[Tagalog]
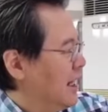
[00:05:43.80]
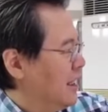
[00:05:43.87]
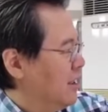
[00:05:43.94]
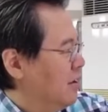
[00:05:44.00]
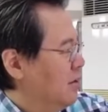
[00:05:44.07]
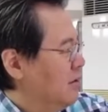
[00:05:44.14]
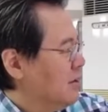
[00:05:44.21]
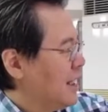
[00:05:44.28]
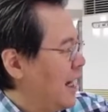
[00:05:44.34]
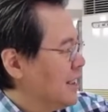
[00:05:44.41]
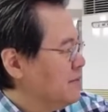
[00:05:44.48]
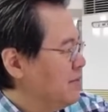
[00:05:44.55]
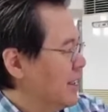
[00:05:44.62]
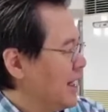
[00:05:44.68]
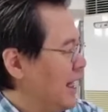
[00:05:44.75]
Yan no?
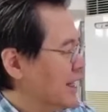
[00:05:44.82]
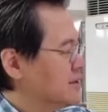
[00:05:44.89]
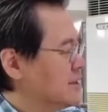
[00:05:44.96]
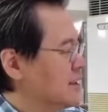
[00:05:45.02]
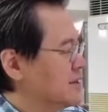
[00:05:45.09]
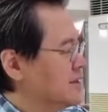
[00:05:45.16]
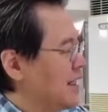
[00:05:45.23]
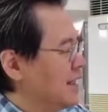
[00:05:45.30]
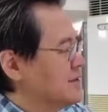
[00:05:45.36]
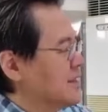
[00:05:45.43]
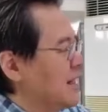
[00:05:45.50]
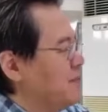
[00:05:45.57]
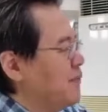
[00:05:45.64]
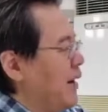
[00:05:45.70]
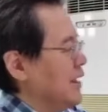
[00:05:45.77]
Kahit mag-exercise
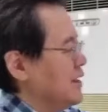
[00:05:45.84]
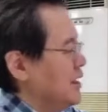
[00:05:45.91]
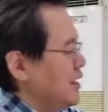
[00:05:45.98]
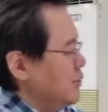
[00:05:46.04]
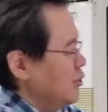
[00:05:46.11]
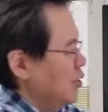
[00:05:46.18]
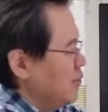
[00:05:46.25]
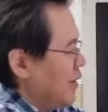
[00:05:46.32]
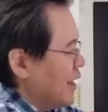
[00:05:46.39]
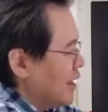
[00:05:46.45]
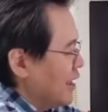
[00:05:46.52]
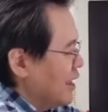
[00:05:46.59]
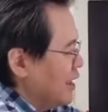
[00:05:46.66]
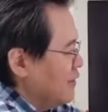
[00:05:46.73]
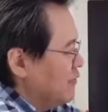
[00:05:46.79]
ka pa, hindi mo
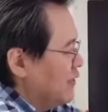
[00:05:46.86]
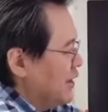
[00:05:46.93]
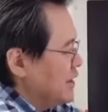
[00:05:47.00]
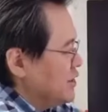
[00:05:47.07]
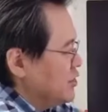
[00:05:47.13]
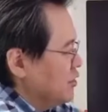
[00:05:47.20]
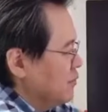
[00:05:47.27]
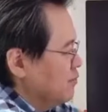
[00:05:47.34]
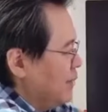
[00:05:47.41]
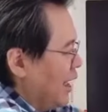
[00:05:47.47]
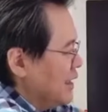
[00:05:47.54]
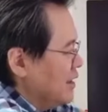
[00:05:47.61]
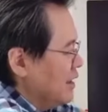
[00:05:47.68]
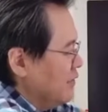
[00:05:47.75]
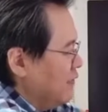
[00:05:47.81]
marireverse yung
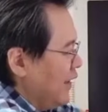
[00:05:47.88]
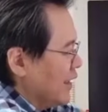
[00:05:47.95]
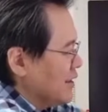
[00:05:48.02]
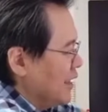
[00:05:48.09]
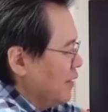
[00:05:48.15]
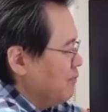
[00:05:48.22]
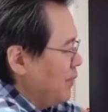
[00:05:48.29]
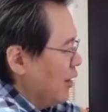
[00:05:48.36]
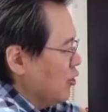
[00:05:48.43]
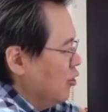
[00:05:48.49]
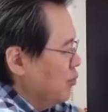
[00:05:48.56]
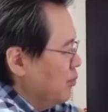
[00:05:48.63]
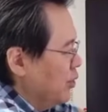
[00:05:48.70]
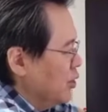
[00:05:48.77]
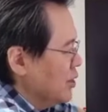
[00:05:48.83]
bad effect ng
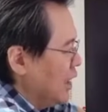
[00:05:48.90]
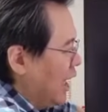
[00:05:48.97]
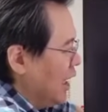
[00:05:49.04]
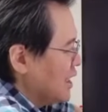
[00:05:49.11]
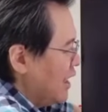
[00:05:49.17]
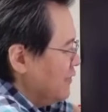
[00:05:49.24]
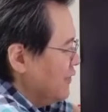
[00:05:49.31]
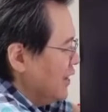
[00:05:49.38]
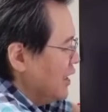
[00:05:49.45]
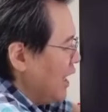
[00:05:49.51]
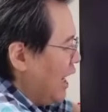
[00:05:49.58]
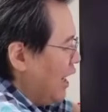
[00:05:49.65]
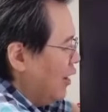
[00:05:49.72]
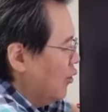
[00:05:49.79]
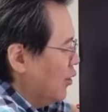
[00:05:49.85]
pag-upo ng 7
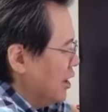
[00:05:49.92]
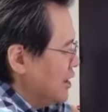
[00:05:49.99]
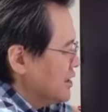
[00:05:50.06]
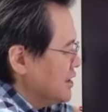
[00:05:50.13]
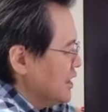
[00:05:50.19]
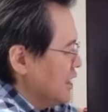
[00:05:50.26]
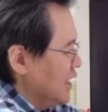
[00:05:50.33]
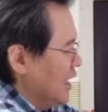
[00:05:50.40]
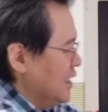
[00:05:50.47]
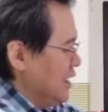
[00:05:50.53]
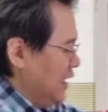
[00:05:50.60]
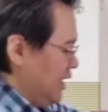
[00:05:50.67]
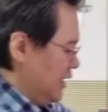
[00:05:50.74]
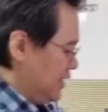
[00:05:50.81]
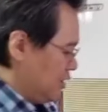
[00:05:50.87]
hours in a
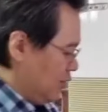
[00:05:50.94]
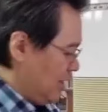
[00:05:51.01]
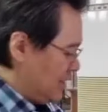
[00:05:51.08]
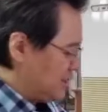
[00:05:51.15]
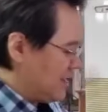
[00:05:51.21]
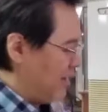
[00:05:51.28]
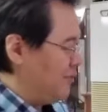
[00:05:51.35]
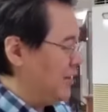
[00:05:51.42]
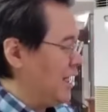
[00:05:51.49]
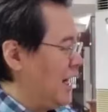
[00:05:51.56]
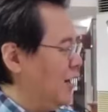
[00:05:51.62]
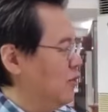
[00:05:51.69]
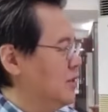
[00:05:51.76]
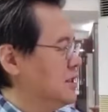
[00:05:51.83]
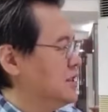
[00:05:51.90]
day. Ito nga 7
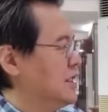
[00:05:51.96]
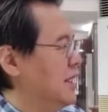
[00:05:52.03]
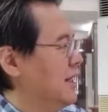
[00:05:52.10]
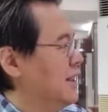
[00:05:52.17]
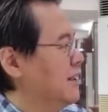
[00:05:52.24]
hours lang